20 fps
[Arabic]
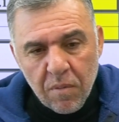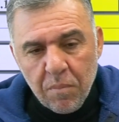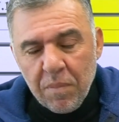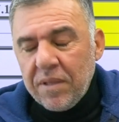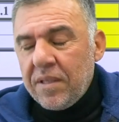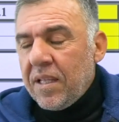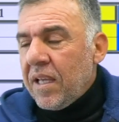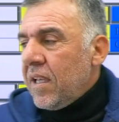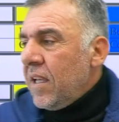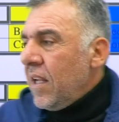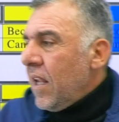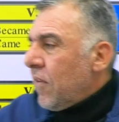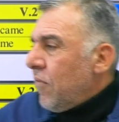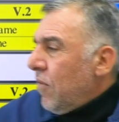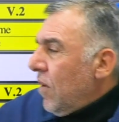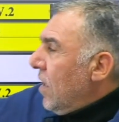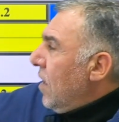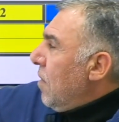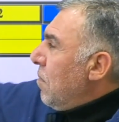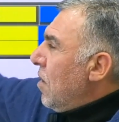بتنقي لك
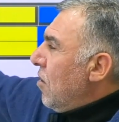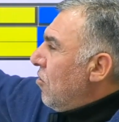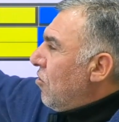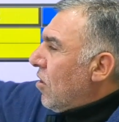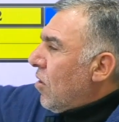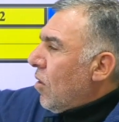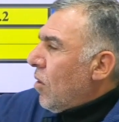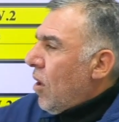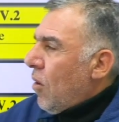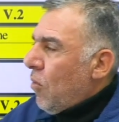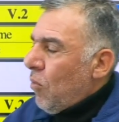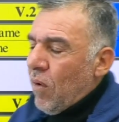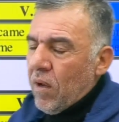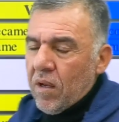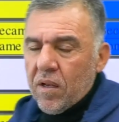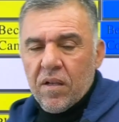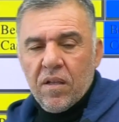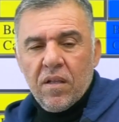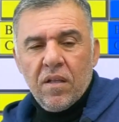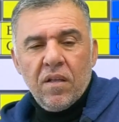فعليه من الجدول الاول
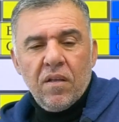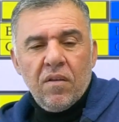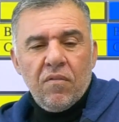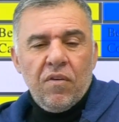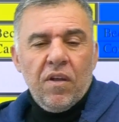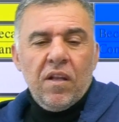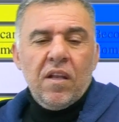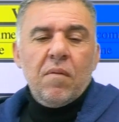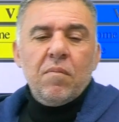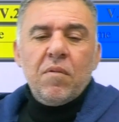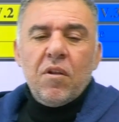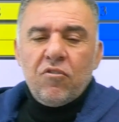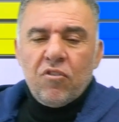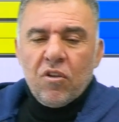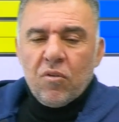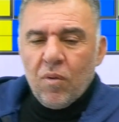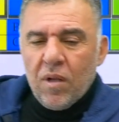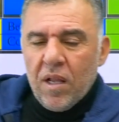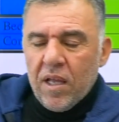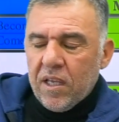فعليه من
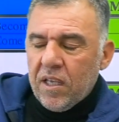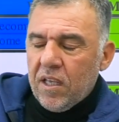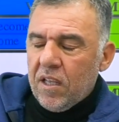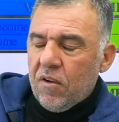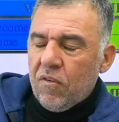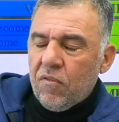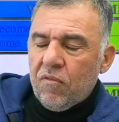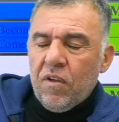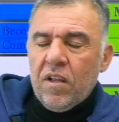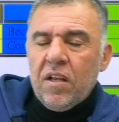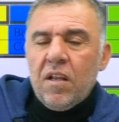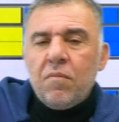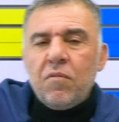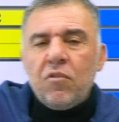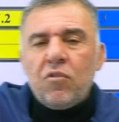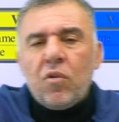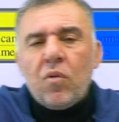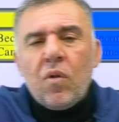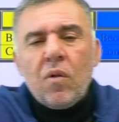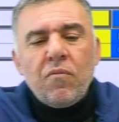الجدول الاخير فعليه من
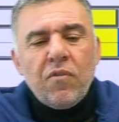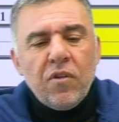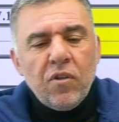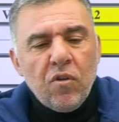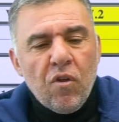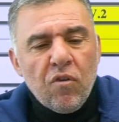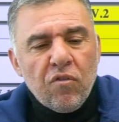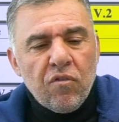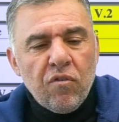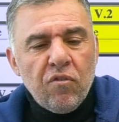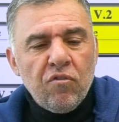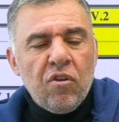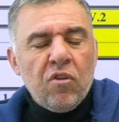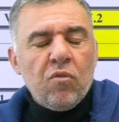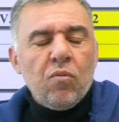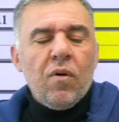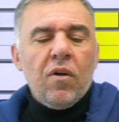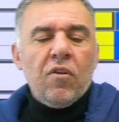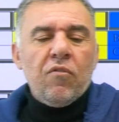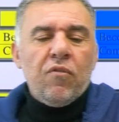الجدول في النص
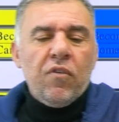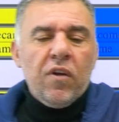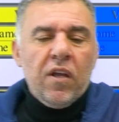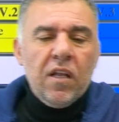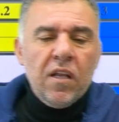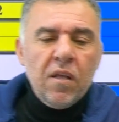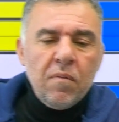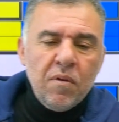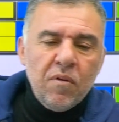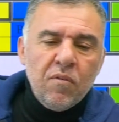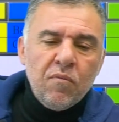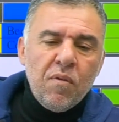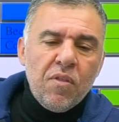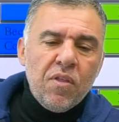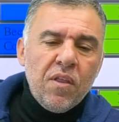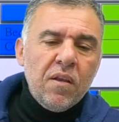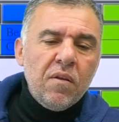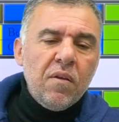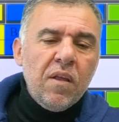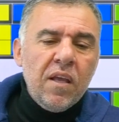جدول فعليه من
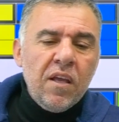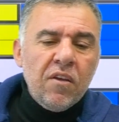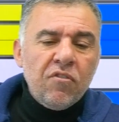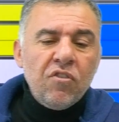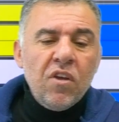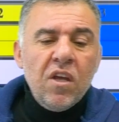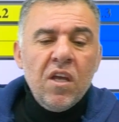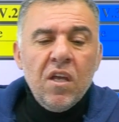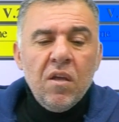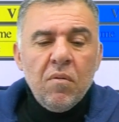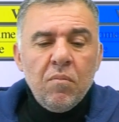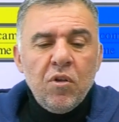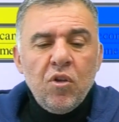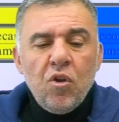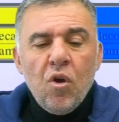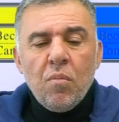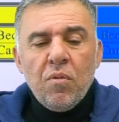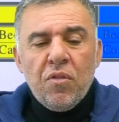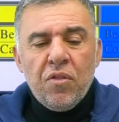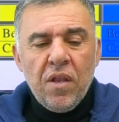مثلا ايش من
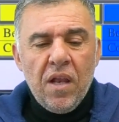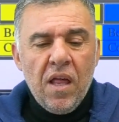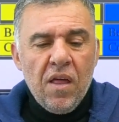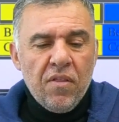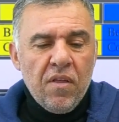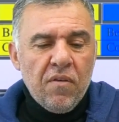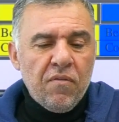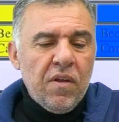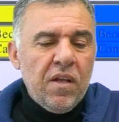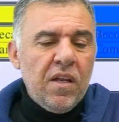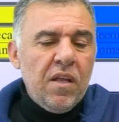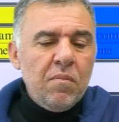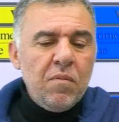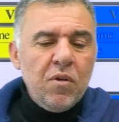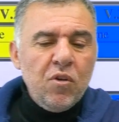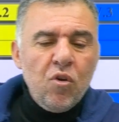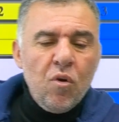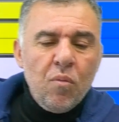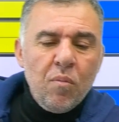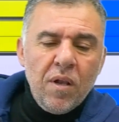يوم الثلاثاء فعليه
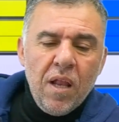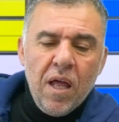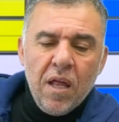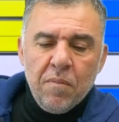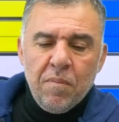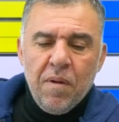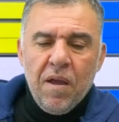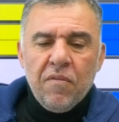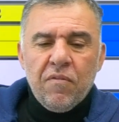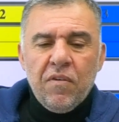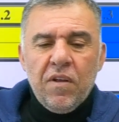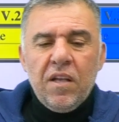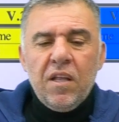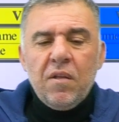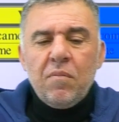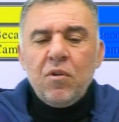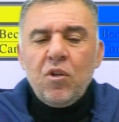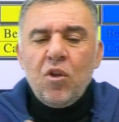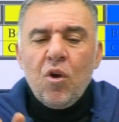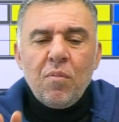من يوم الاربعاء فعليه
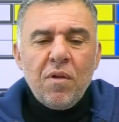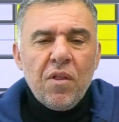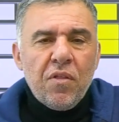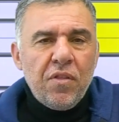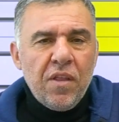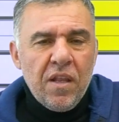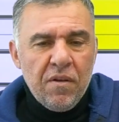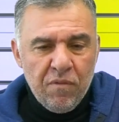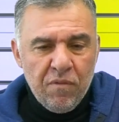من يوم الاثنين